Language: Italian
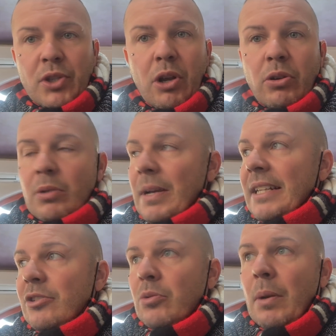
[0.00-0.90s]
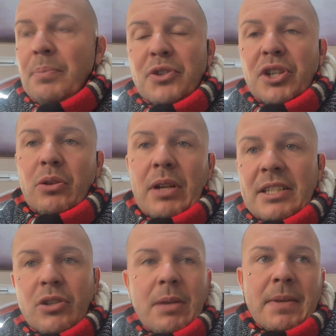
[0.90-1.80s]
secondo me adesso proprio in
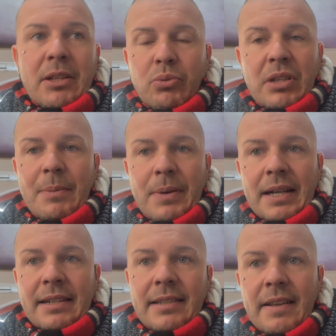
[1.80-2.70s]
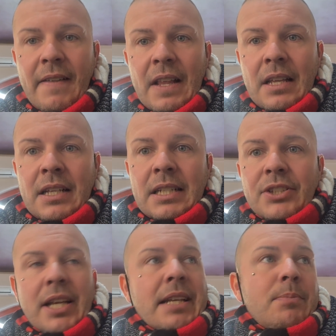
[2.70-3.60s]
circolazione ma da tutte le parti.
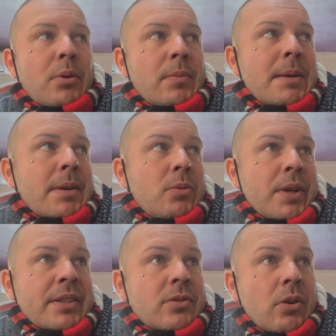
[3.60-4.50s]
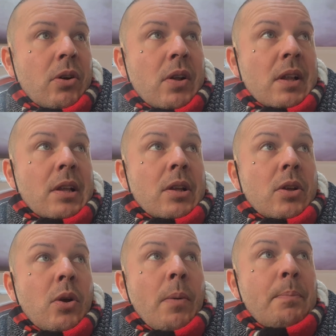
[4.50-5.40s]
Cioè il problema è questo,
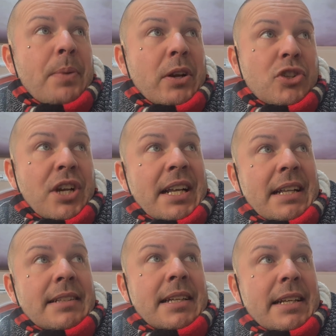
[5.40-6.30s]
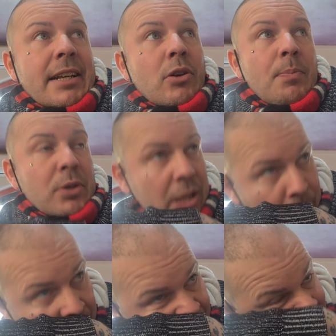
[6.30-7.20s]
però c'è anche da dire che noi
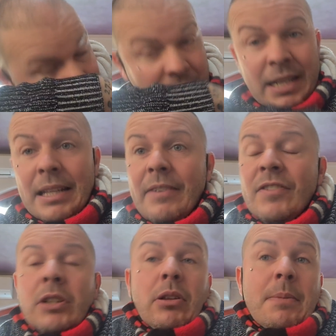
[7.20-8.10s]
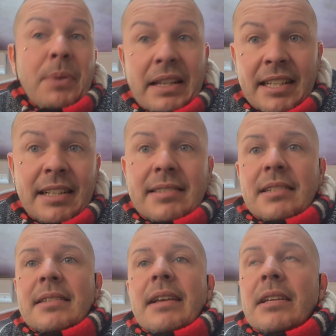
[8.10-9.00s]
possiamo, abbiamo anche vinto delle partite
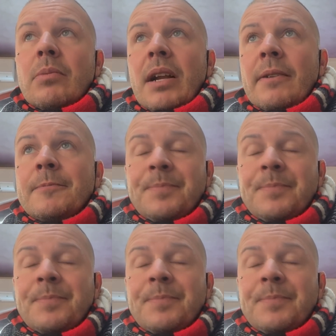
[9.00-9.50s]
senza Ibra,